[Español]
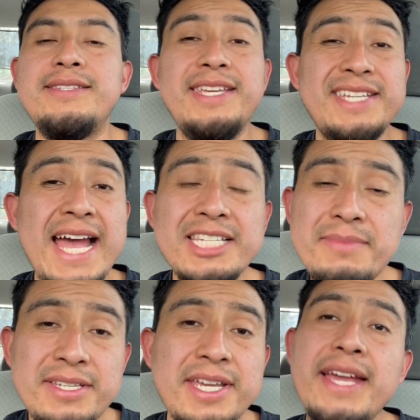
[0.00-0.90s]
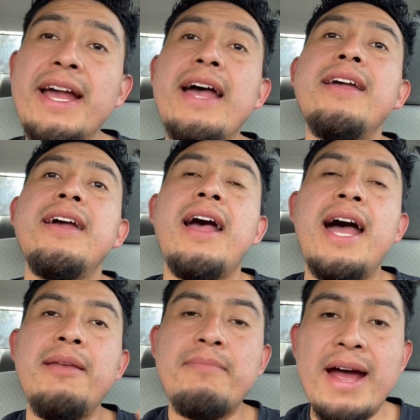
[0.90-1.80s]
Si Jasmine llega
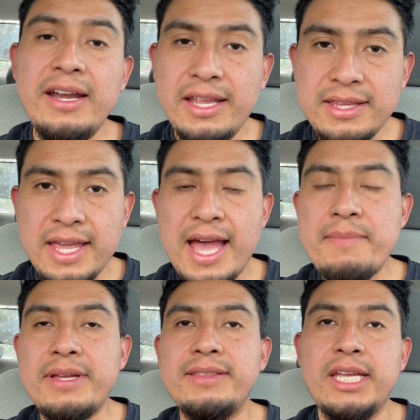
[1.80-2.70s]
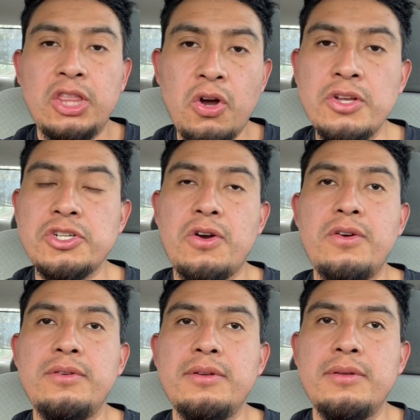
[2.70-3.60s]
al market cap de
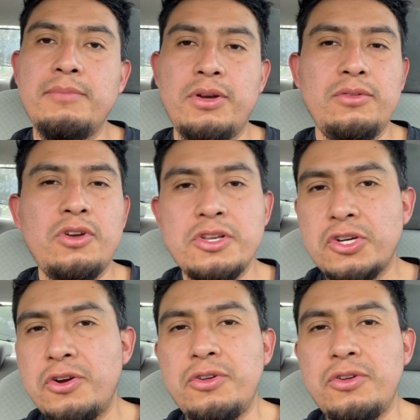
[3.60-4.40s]
Dogecoin, bueno, Dogecoin